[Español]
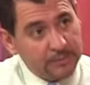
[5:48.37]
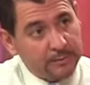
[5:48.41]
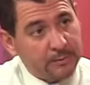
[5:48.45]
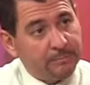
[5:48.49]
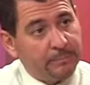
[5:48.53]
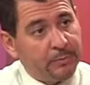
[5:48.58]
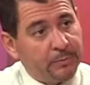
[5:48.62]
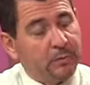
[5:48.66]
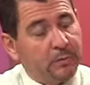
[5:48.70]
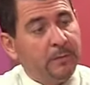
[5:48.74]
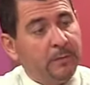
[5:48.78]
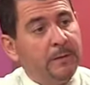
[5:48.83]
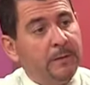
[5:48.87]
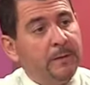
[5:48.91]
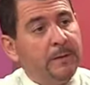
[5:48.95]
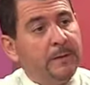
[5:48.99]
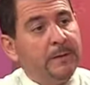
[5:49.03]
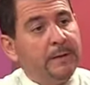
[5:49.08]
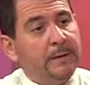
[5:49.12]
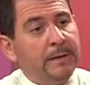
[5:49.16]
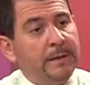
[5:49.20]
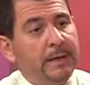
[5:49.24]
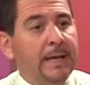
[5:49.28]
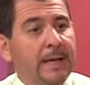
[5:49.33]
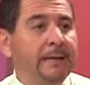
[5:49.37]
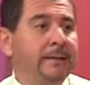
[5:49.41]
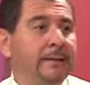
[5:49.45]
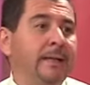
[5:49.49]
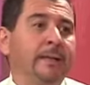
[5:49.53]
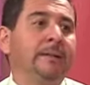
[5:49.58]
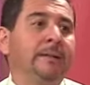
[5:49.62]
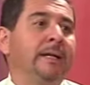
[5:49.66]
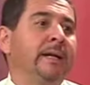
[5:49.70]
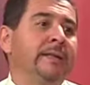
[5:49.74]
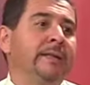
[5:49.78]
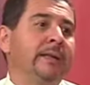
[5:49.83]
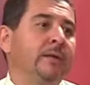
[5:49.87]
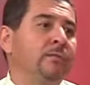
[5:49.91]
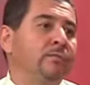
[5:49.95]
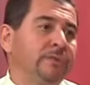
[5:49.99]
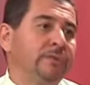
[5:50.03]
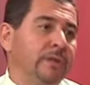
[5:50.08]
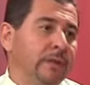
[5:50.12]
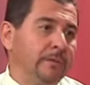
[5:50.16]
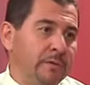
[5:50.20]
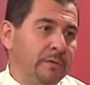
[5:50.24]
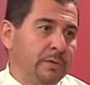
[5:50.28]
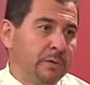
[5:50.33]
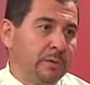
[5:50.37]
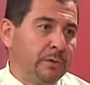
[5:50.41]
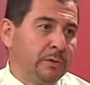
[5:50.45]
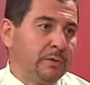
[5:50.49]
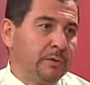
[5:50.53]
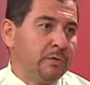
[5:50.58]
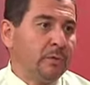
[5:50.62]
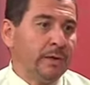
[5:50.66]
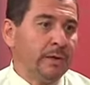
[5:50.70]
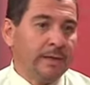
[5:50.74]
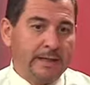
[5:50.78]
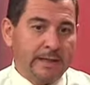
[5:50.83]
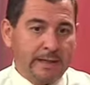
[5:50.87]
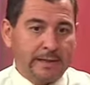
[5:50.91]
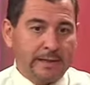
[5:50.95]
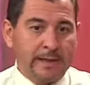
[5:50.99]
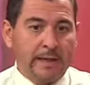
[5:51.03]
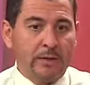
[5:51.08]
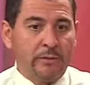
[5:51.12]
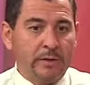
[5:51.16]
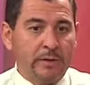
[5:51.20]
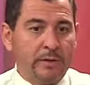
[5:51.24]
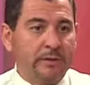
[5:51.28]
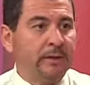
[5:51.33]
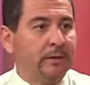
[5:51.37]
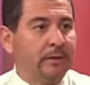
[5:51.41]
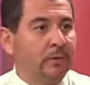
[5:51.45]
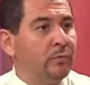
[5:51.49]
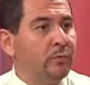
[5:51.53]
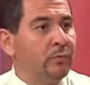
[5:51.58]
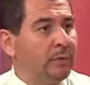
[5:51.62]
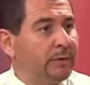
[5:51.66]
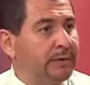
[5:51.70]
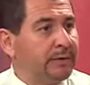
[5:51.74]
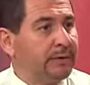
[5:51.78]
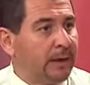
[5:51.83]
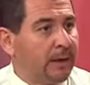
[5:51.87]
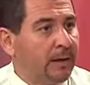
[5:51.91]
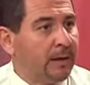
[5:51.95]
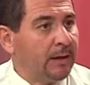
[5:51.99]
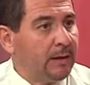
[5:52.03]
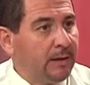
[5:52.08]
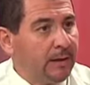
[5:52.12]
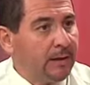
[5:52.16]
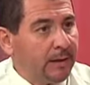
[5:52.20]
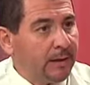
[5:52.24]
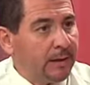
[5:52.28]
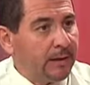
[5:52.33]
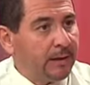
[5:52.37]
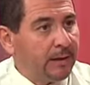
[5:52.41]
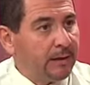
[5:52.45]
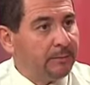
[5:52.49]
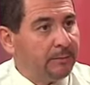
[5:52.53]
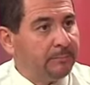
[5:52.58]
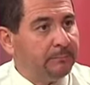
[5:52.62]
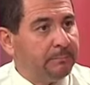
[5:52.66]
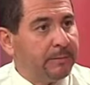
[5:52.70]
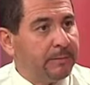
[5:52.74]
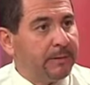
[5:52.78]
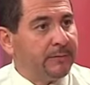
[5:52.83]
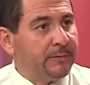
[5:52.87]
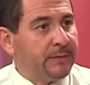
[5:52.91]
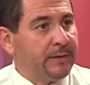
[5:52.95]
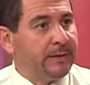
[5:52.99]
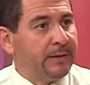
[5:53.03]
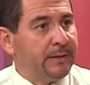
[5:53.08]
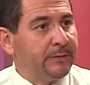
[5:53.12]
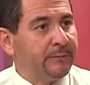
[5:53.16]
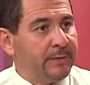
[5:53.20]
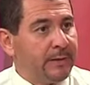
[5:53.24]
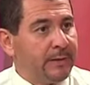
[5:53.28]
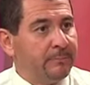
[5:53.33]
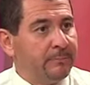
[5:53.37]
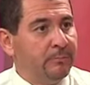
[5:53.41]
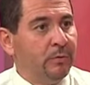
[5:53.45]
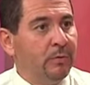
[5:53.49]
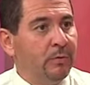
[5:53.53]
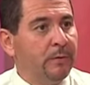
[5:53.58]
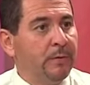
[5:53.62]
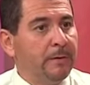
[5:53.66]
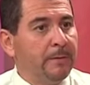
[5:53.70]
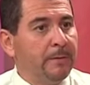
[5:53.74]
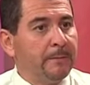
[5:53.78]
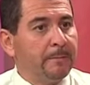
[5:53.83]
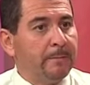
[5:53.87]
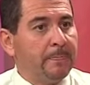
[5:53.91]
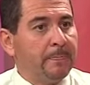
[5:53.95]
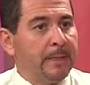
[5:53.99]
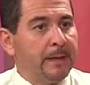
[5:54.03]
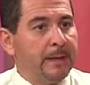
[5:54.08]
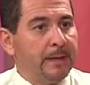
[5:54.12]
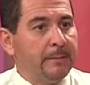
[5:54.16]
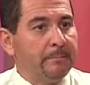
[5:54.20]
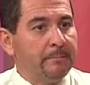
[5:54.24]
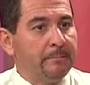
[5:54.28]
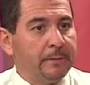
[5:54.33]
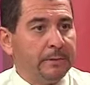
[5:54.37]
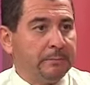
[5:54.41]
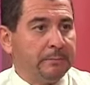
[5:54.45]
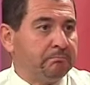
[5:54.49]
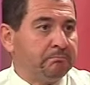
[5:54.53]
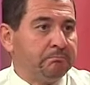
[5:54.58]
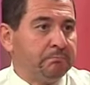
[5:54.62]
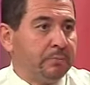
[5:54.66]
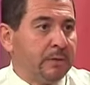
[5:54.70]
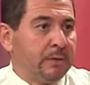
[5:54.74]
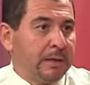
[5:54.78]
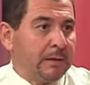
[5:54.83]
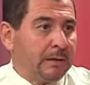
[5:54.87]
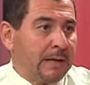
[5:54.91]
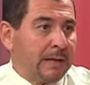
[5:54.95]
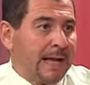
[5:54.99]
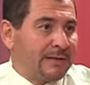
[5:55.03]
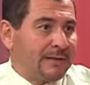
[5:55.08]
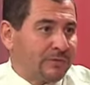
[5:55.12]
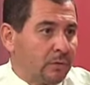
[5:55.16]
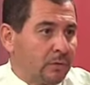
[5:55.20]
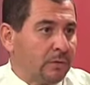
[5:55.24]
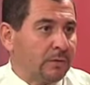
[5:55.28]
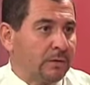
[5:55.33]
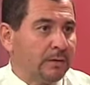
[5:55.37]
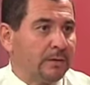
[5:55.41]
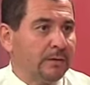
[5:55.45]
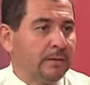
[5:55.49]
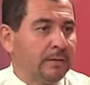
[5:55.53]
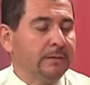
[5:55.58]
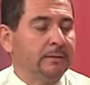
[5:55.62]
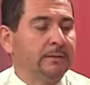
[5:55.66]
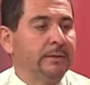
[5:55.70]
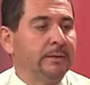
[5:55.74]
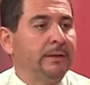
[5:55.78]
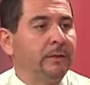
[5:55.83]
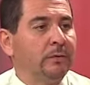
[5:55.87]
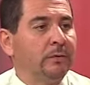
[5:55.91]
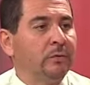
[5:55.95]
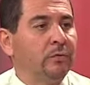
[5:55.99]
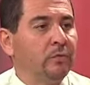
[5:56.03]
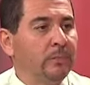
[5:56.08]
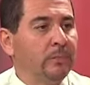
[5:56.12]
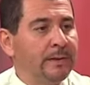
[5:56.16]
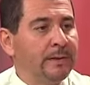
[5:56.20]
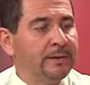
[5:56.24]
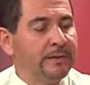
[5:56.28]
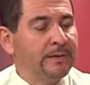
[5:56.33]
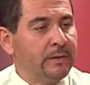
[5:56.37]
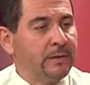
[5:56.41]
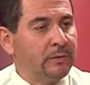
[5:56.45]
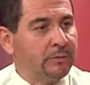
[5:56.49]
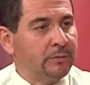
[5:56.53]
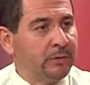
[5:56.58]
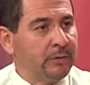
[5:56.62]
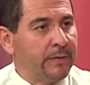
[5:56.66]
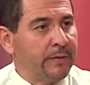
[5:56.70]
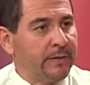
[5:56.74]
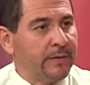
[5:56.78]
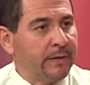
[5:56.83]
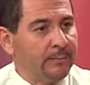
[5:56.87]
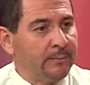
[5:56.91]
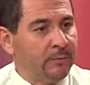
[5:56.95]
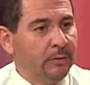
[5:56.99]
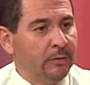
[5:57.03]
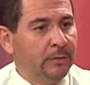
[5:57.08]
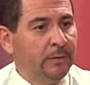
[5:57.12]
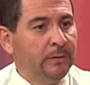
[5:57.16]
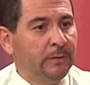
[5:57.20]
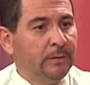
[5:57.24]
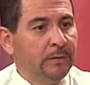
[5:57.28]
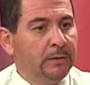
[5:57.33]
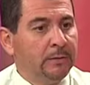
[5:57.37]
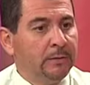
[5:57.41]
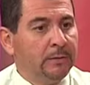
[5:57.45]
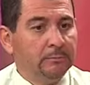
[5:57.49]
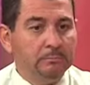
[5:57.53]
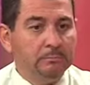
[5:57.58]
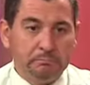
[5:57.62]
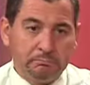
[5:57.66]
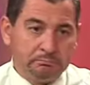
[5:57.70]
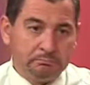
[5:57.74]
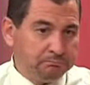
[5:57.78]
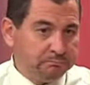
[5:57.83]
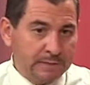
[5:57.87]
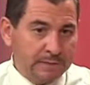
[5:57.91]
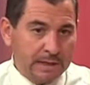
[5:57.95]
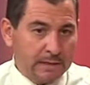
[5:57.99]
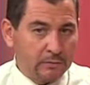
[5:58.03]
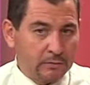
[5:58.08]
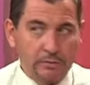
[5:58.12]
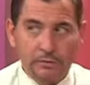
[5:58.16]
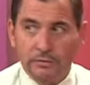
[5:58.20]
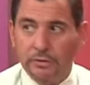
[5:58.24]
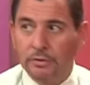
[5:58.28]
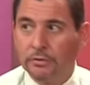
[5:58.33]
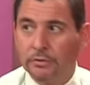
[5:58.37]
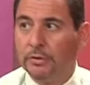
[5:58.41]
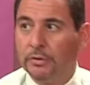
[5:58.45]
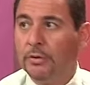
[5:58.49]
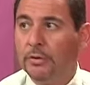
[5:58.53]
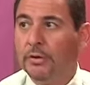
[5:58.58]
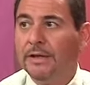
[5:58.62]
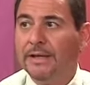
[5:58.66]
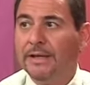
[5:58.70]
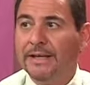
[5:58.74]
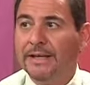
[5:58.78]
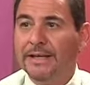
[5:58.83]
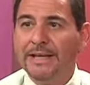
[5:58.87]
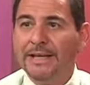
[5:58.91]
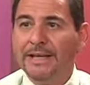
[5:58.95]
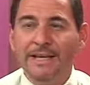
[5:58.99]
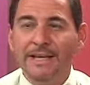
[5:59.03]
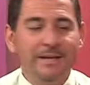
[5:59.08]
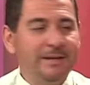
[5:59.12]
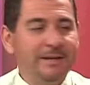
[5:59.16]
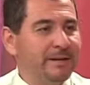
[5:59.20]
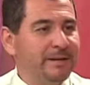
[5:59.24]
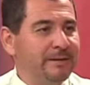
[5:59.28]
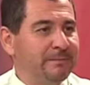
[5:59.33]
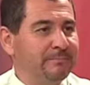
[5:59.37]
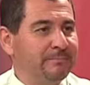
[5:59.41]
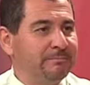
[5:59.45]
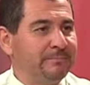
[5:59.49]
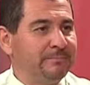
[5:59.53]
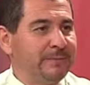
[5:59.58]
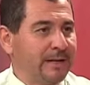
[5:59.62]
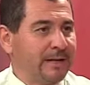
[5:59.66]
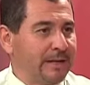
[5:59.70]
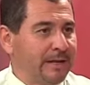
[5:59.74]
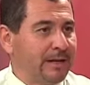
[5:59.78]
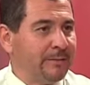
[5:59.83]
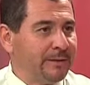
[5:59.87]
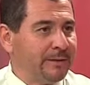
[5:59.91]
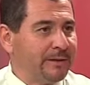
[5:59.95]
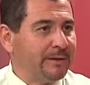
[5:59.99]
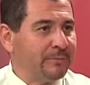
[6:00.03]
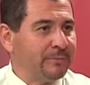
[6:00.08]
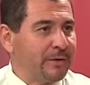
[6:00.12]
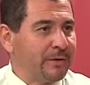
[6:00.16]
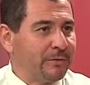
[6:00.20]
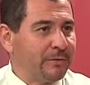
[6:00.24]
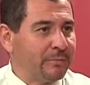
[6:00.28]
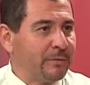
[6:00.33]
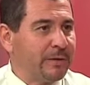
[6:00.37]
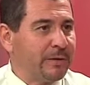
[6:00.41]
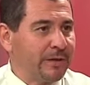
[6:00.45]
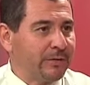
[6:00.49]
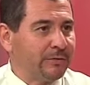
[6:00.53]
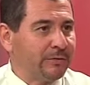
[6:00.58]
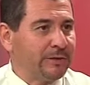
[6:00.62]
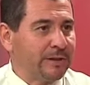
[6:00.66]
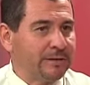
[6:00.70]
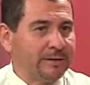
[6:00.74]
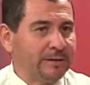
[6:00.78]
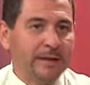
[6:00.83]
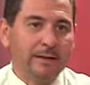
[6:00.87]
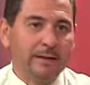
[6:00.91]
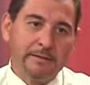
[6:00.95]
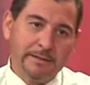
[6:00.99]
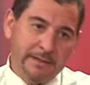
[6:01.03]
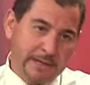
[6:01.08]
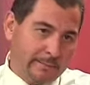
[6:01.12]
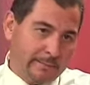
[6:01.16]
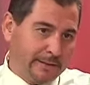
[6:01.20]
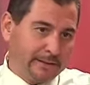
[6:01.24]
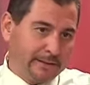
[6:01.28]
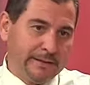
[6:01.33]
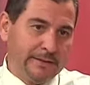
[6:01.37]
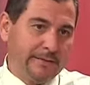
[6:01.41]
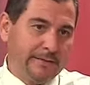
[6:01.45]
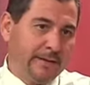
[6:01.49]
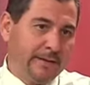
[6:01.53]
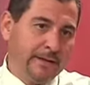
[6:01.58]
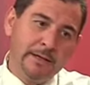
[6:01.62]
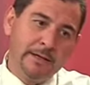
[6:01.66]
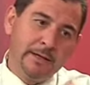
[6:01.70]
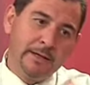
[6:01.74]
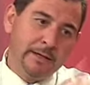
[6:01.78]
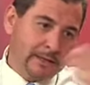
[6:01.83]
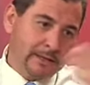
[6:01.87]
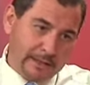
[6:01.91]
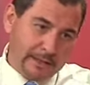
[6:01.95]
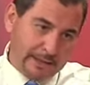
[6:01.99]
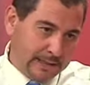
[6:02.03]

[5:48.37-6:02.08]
tampoco e intentar dar un servicio. ¿no? Cualquiera que conecte con nuestro eh, perfil de Facebook, de eh, pues, pues, ASOC, eh, de cortadores de jamón, da con nosotros y tranquilamente pues, puede contactar. Y a partir de ahí